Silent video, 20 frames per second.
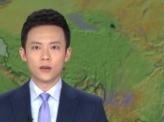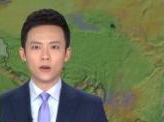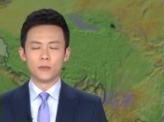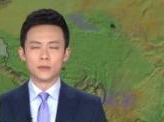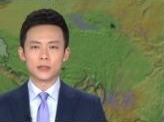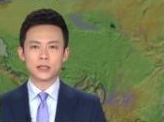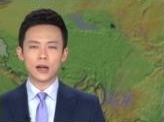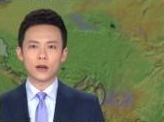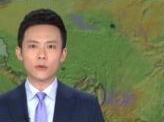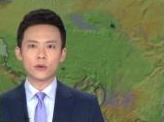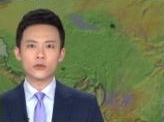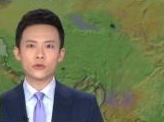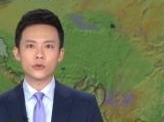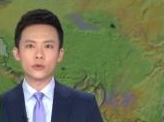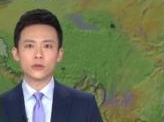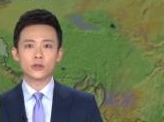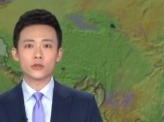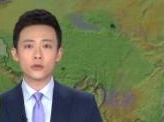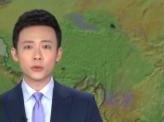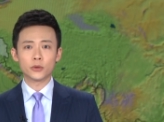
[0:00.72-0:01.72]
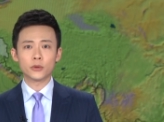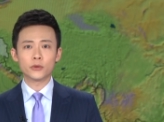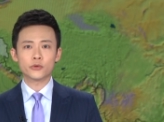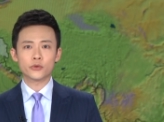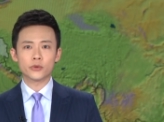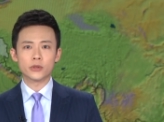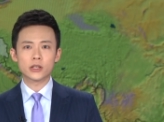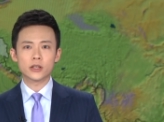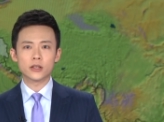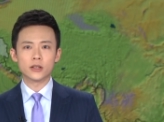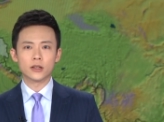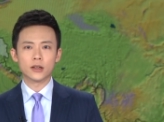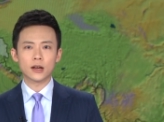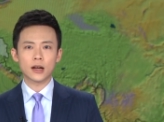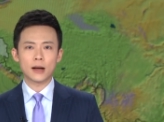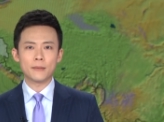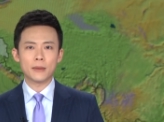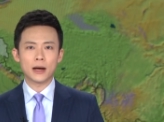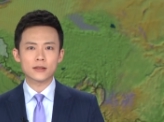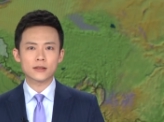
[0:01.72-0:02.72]
我们再来关注中东局势。
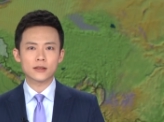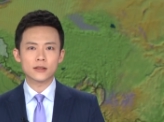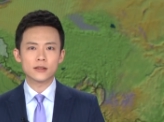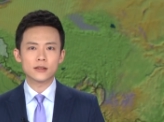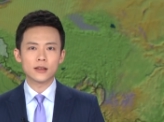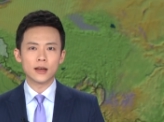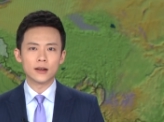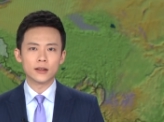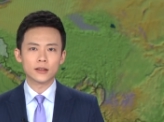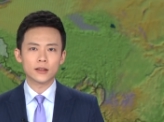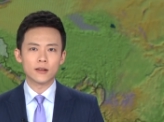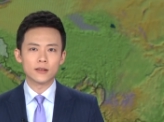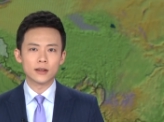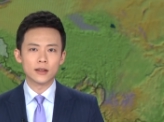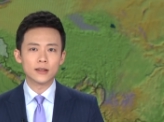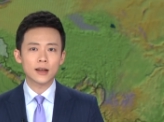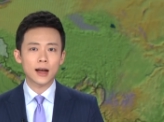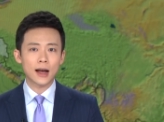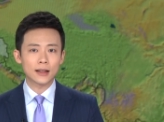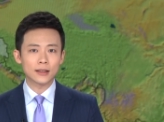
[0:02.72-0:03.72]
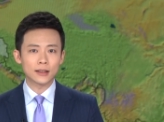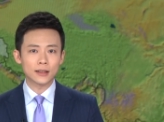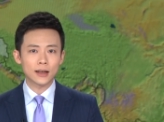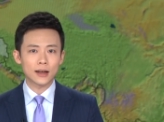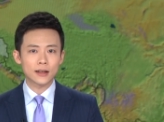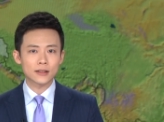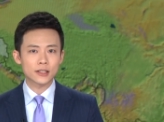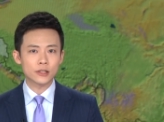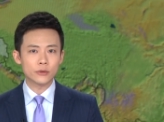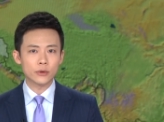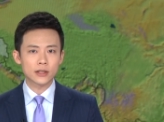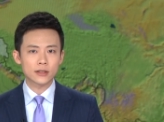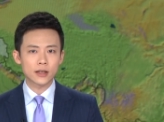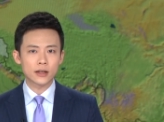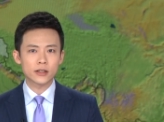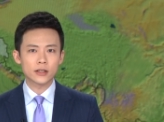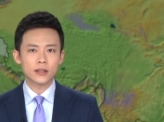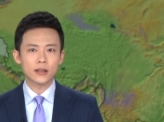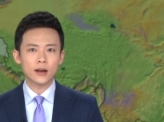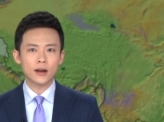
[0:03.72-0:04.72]
哈马斯前领导人哈尼亚七月
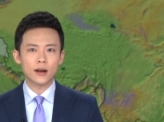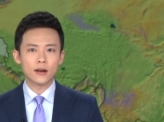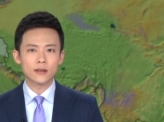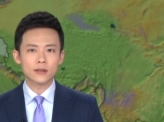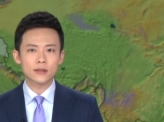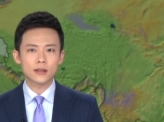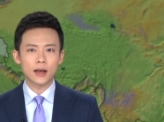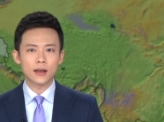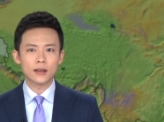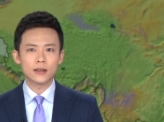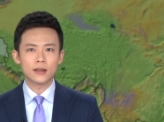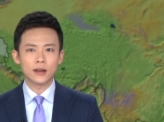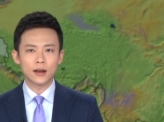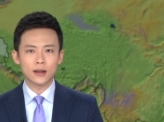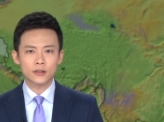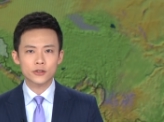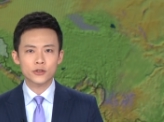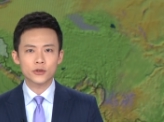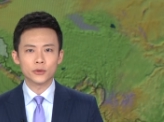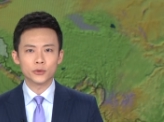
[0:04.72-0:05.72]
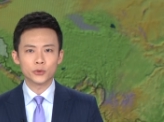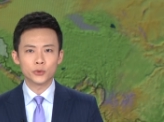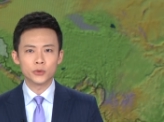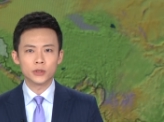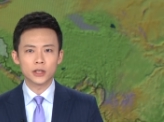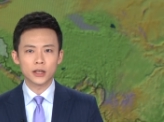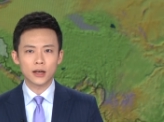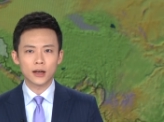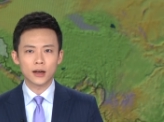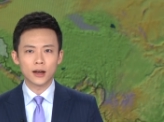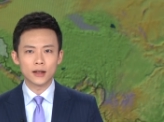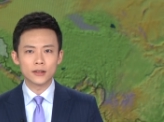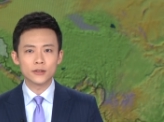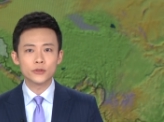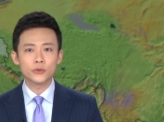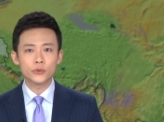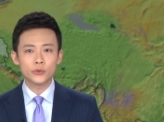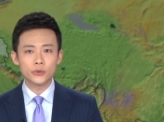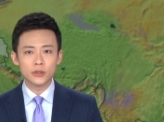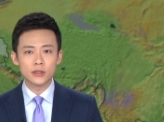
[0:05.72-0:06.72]
三十一号在伊朗首都德黑兰
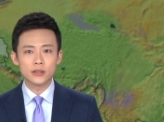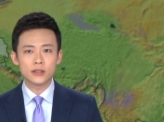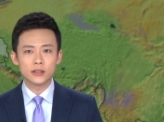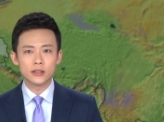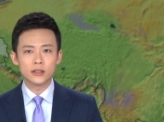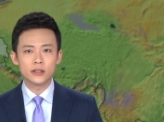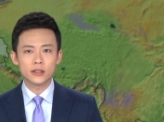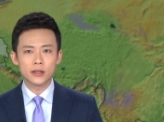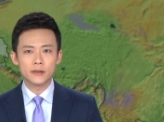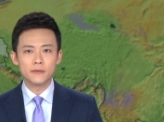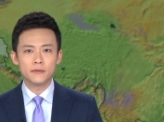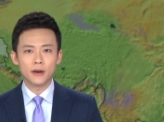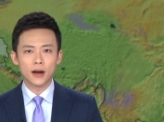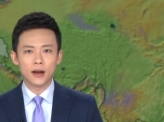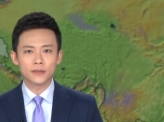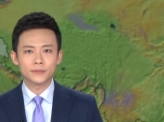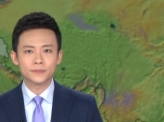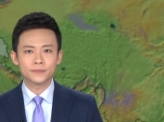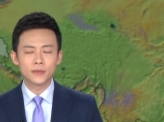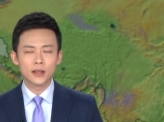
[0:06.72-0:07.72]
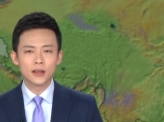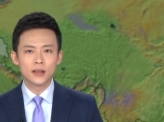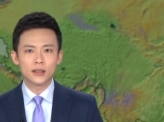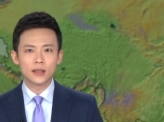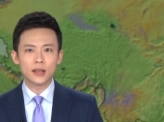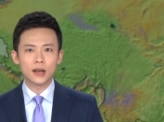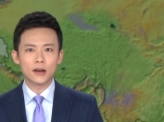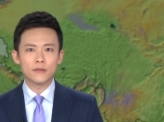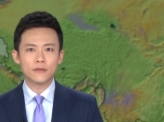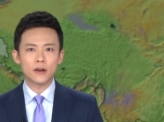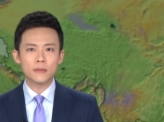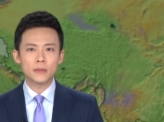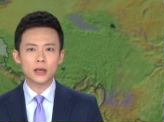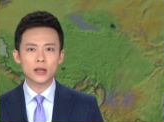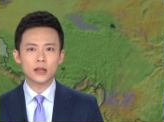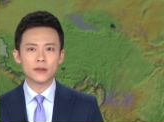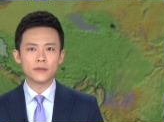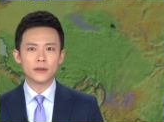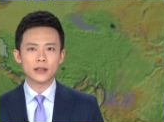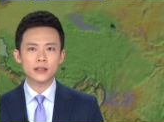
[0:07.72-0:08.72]
遇袭身亡。伊朗方
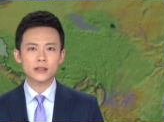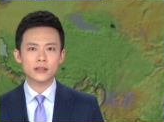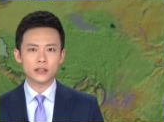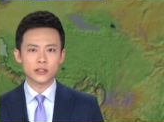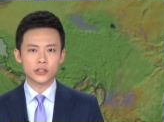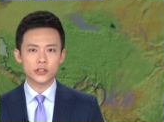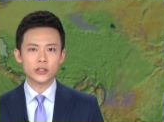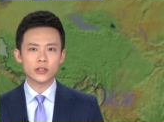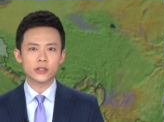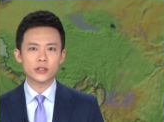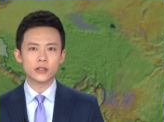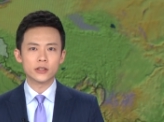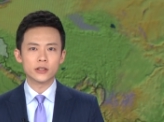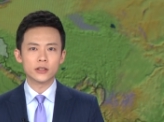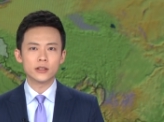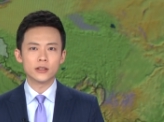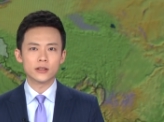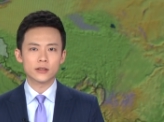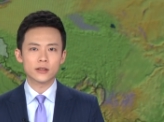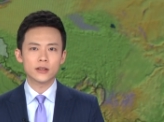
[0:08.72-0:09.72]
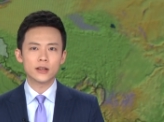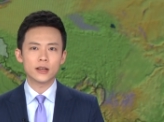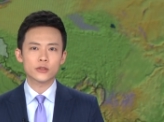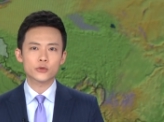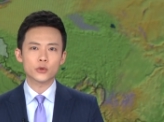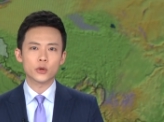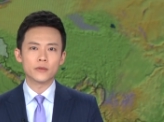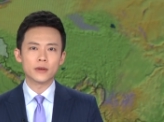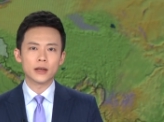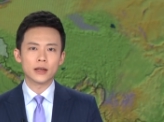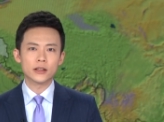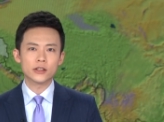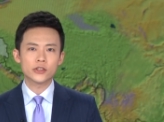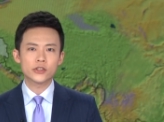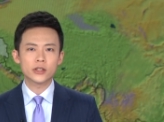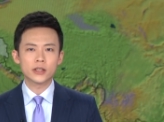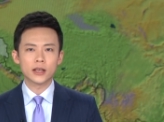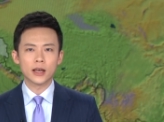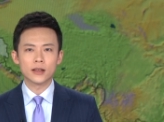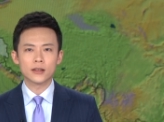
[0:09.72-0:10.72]
面认为此事是以色列所为，
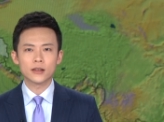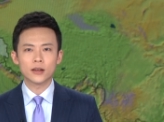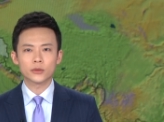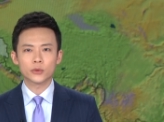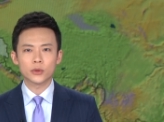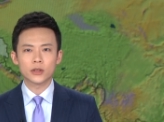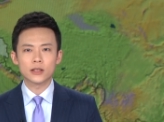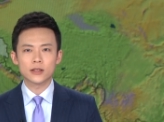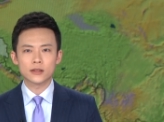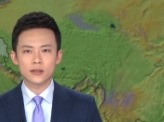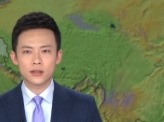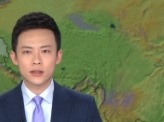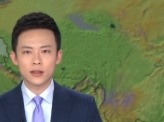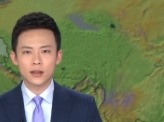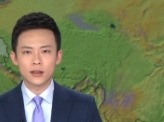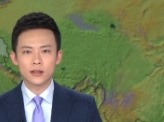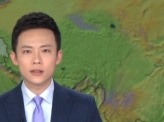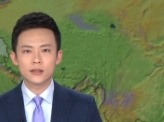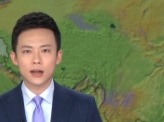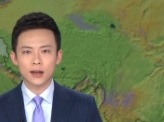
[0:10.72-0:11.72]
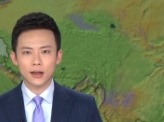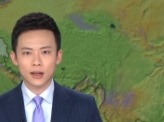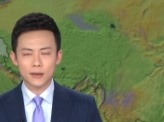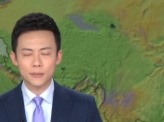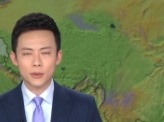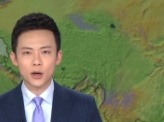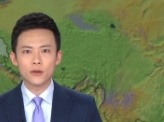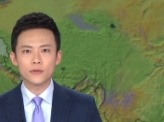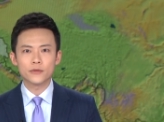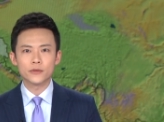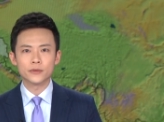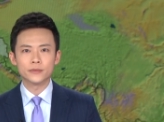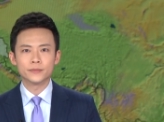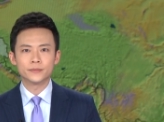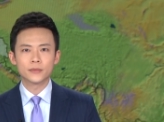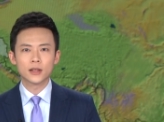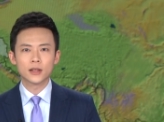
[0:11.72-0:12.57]
誓言要对以色列展开报复。